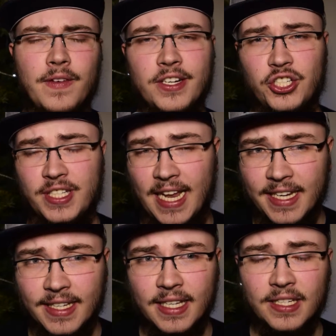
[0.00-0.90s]

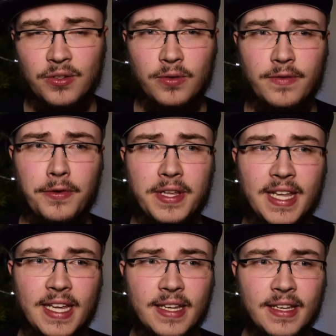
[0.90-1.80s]
verständlich und für
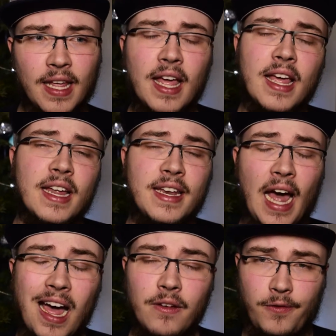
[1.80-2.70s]
jeden
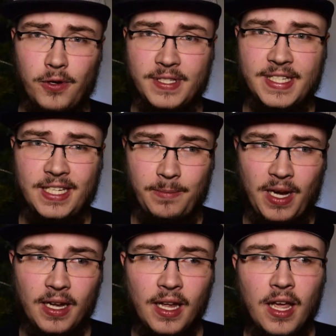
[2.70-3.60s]

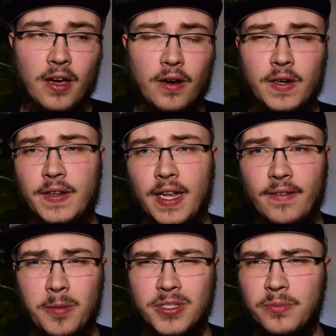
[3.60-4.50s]
nachvollziehbar. Und
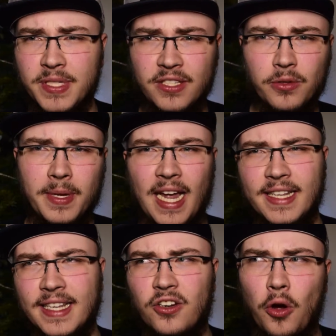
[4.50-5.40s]
äh, wenn man so ein bisschen drüber
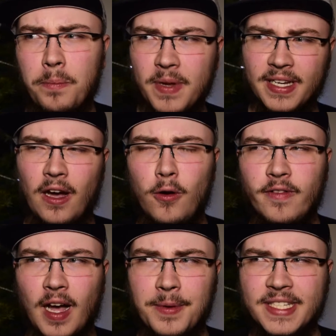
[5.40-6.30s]
nachdenkt, kommt man
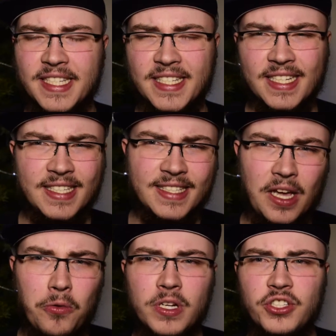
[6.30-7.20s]
drauf, aber es, ist, es
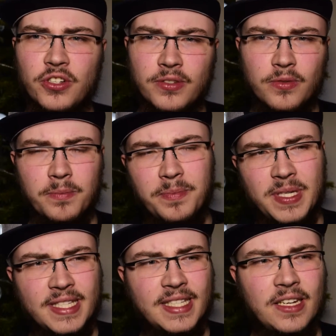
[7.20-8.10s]
dauert schon so ein
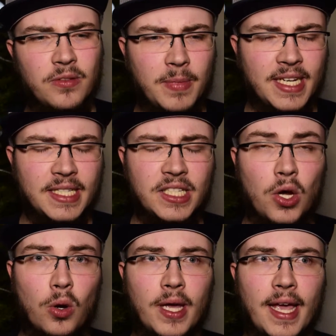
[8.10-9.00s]
bisschen und man denkt sich,
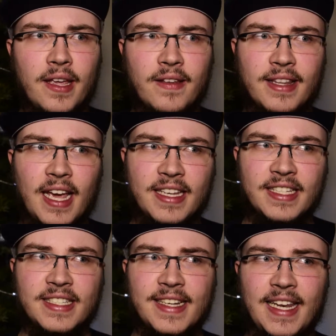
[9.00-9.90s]
okay, der hat
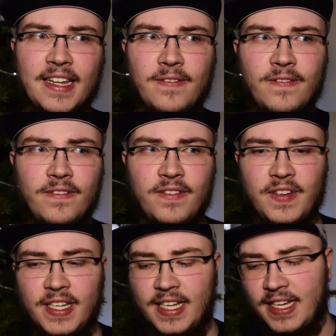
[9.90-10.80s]
es jetzt erklärt,
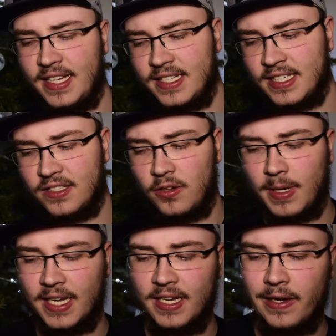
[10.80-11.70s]
wie geht das jetzt
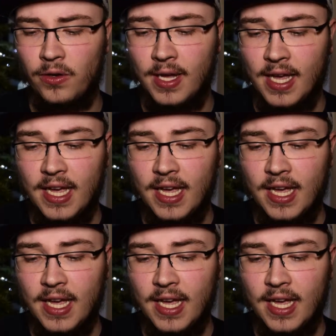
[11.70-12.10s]
nochmal genau?